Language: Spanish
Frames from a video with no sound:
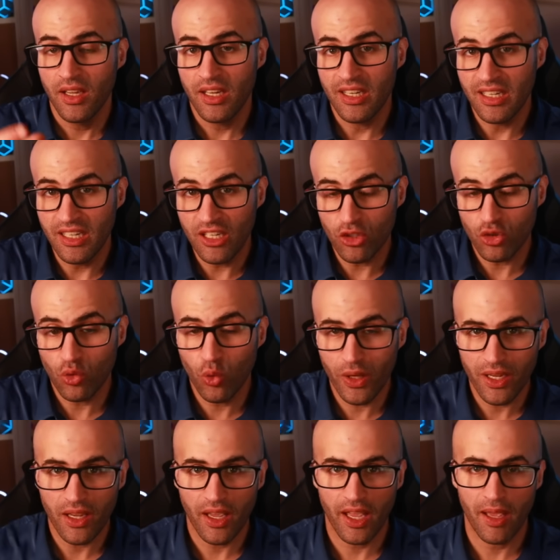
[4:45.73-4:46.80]

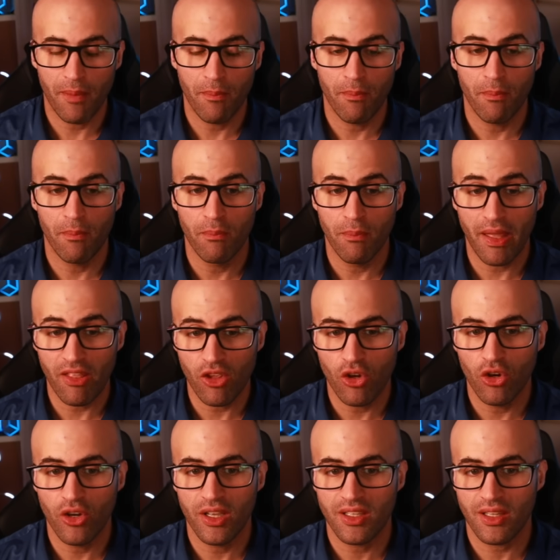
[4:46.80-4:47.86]
Newsweek, en eh,
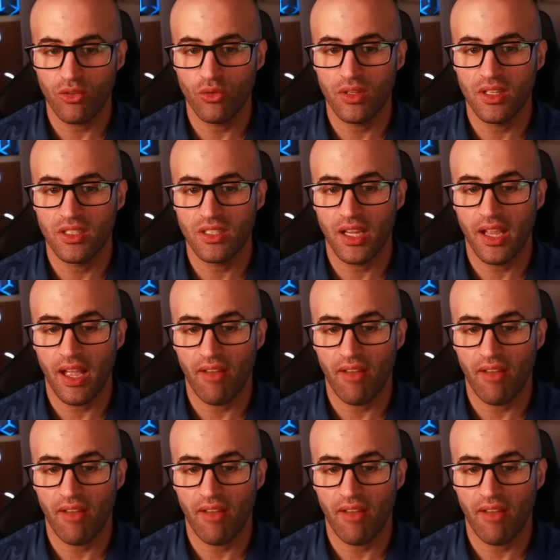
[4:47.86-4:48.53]
medio estadounidense,